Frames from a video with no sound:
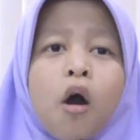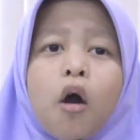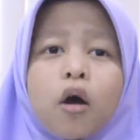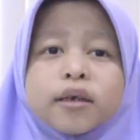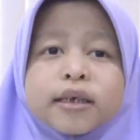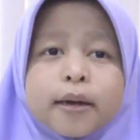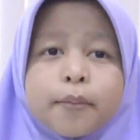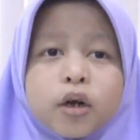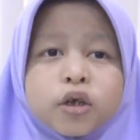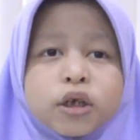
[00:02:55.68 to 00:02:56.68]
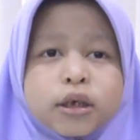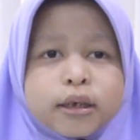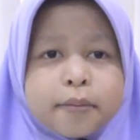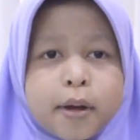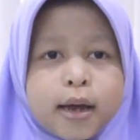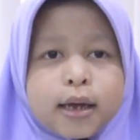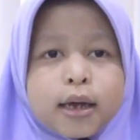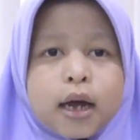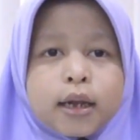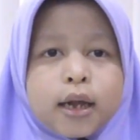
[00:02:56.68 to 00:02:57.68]
Konsep manusia
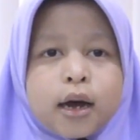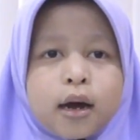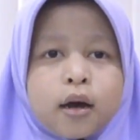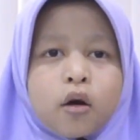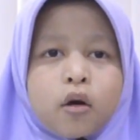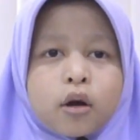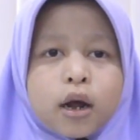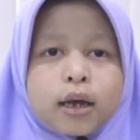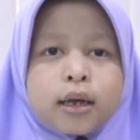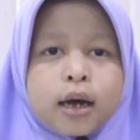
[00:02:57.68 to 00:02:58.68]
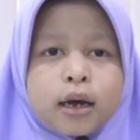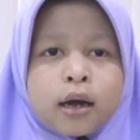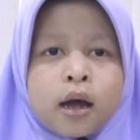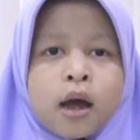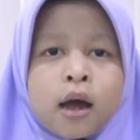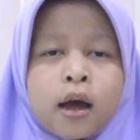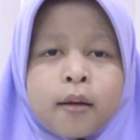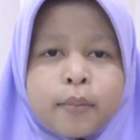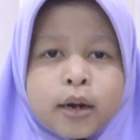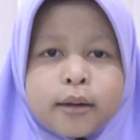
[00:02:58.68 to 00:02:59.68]
terbaik adalah orang yang
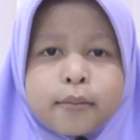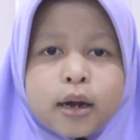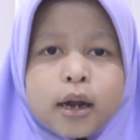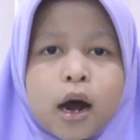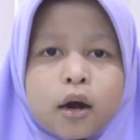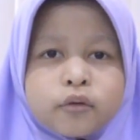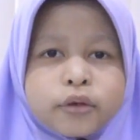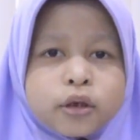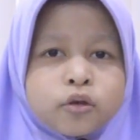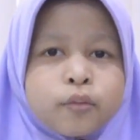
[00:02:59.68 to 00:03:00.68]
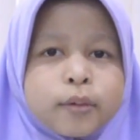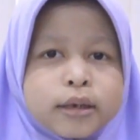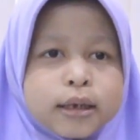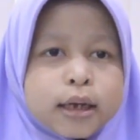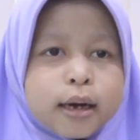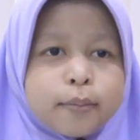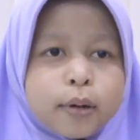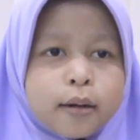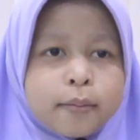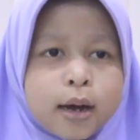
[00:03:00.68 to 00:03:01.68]
beriman harus itu bersikap
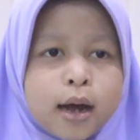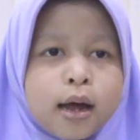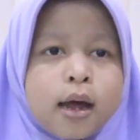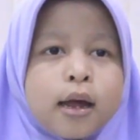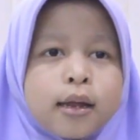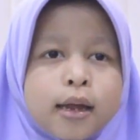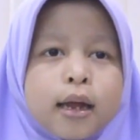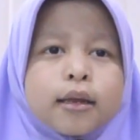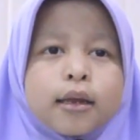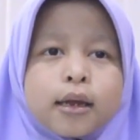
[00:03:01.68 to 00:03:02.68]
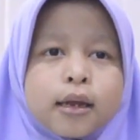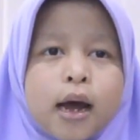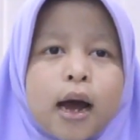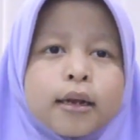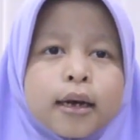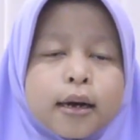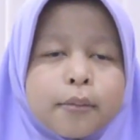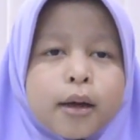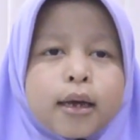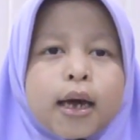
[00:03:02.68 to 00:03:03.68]
lemah dan tidak ada
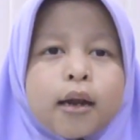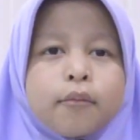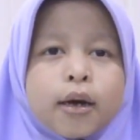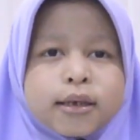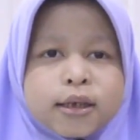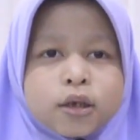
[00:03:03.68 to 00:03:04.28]
kebaikan bagi